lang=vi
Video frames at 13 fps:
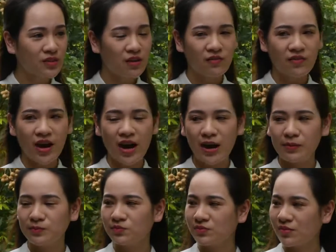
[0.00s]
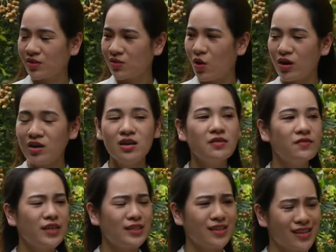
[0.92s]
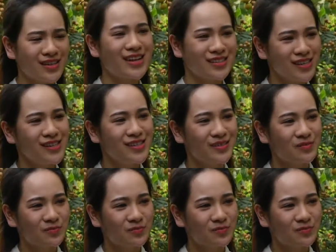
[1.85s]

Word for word: Đúng. Và có hương vị rất là đặc trưng.